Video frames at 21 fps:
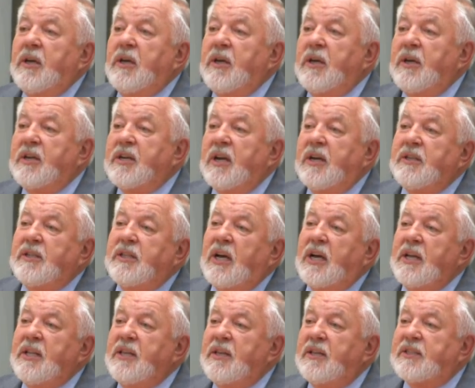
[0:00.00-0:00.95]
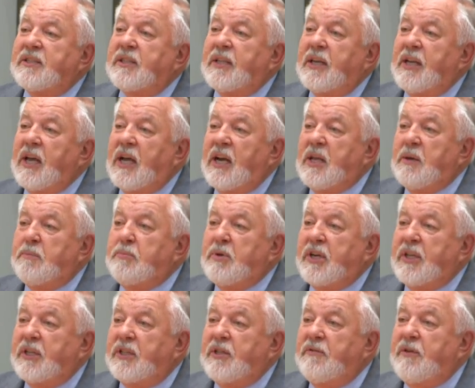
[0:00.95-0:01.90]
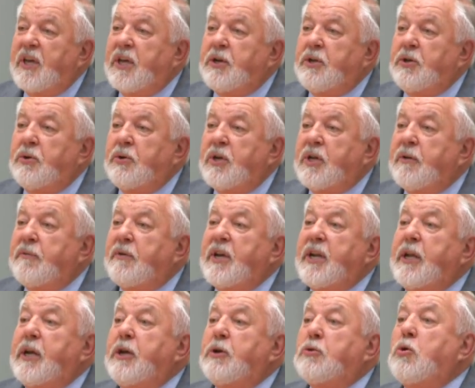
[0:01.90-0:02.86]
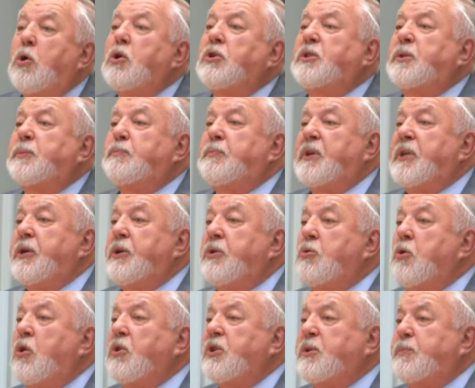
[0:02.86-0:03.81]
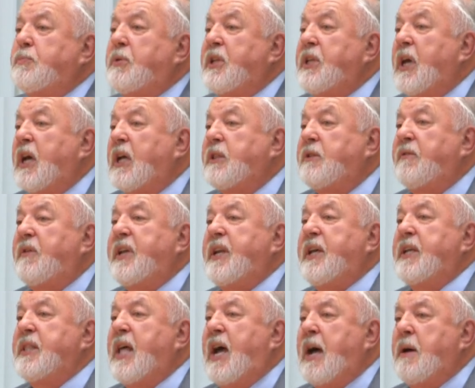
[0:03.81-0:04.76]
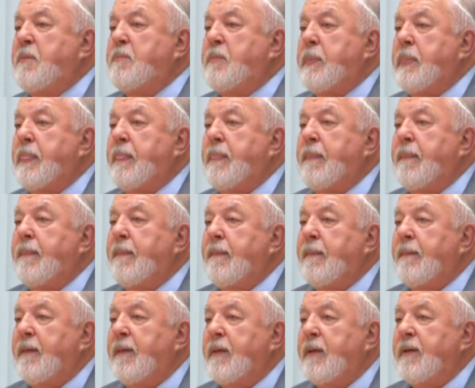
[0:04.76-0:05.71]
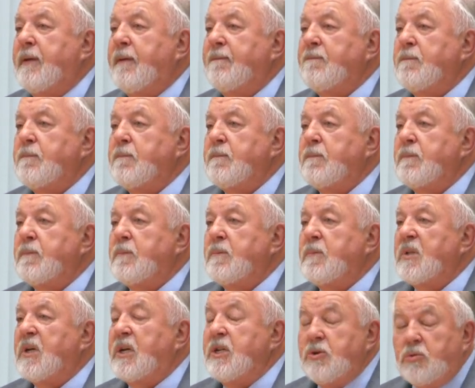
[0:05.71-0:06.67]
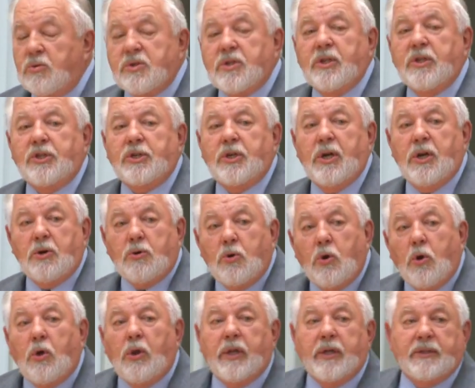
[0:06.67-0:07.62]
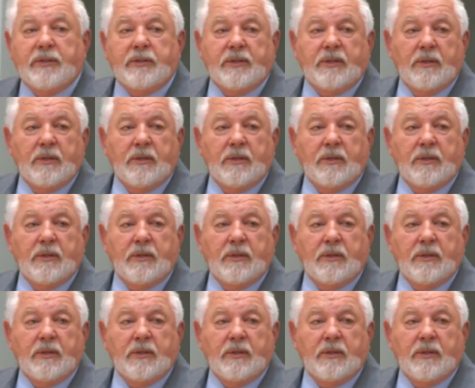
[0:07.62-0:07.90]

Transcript: И когда они стояли перед дверью и говорили, Господи, Господи, отвори нам, они услышали голос.